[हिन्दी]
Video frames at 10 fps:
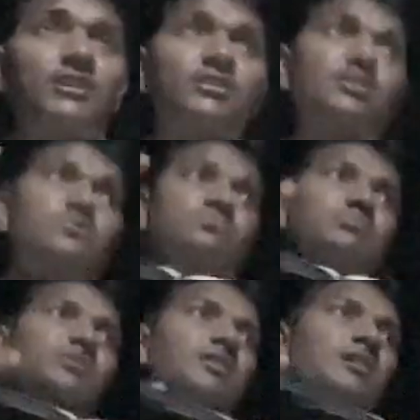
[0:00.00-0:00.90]
मत करो
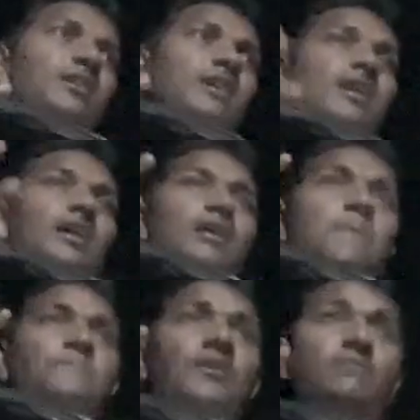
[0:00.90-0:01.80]
अगर
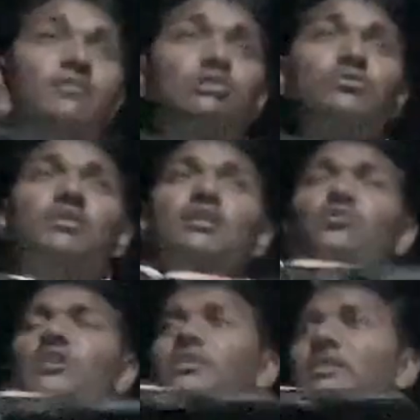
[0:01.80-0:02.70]
हम परमेश्वर का
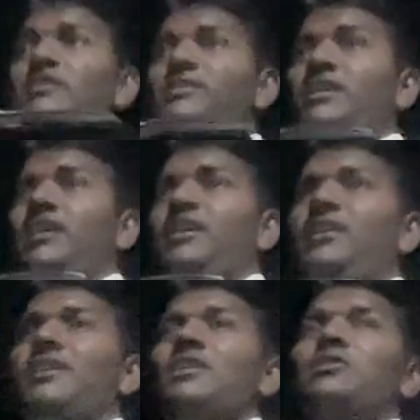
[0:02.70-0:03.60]
अनुकरण करते
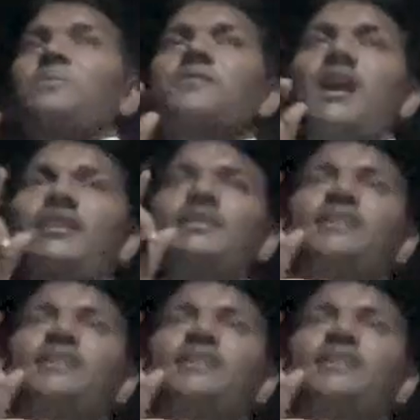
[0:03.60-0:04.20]
हैं तो हम क्या नहीं